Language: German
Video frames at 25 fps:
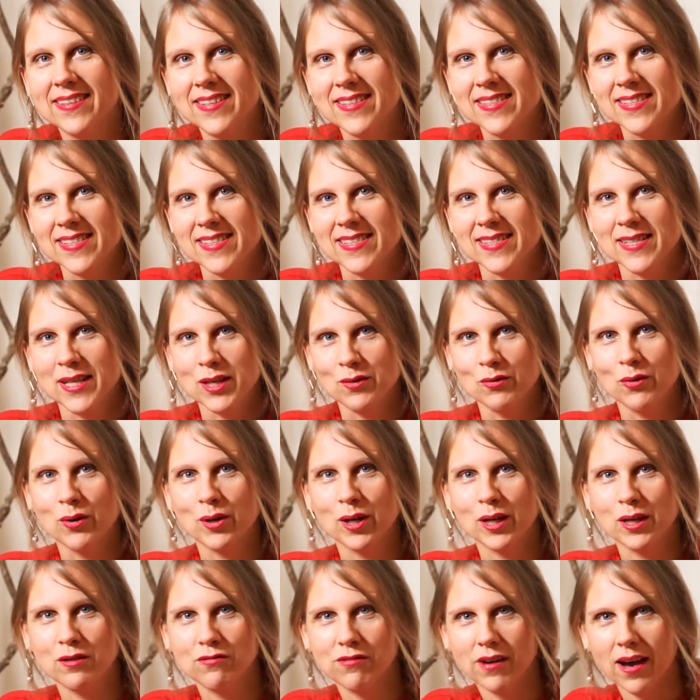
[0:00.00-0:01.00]
dass das nicht
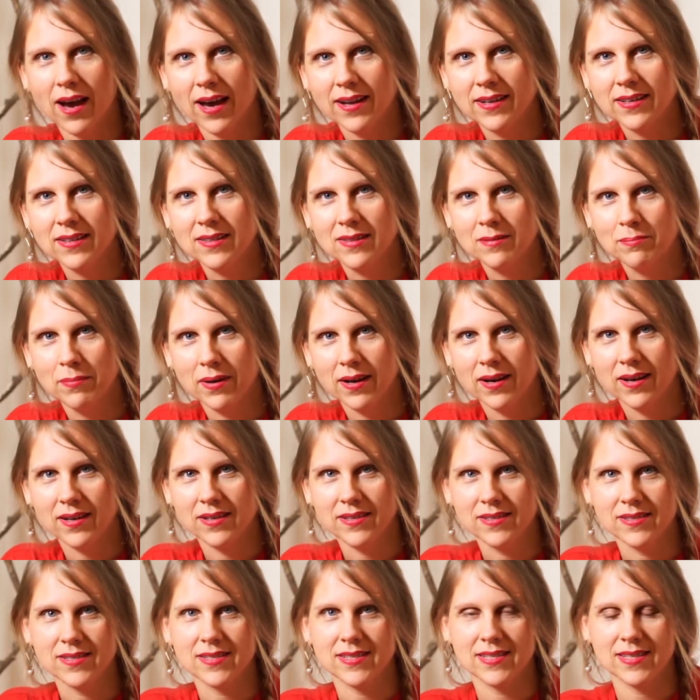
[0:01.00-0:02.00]
wirklich verhandelbar
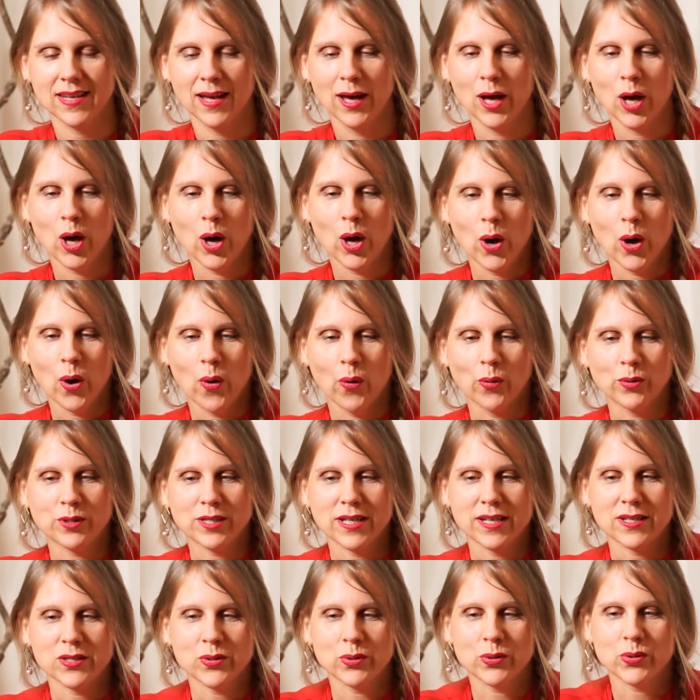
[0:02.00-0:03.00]
ist und
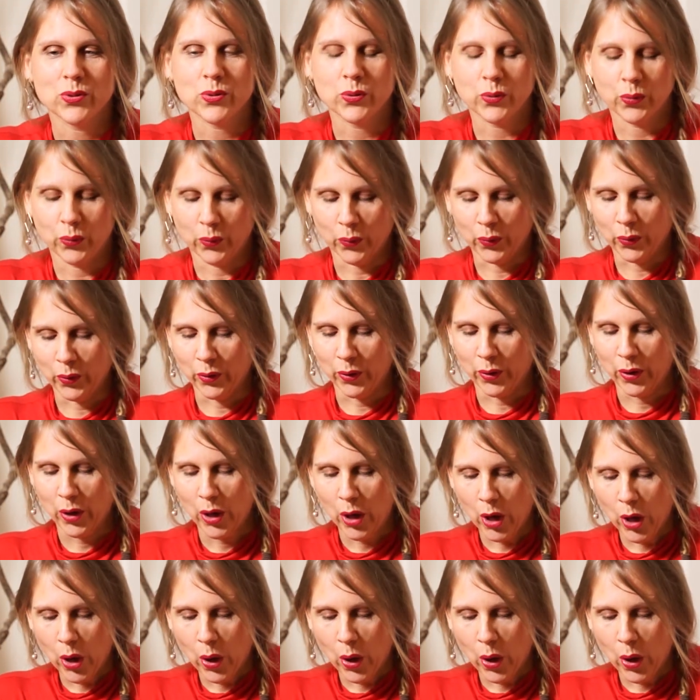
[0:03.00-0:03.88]
da so zu gucken.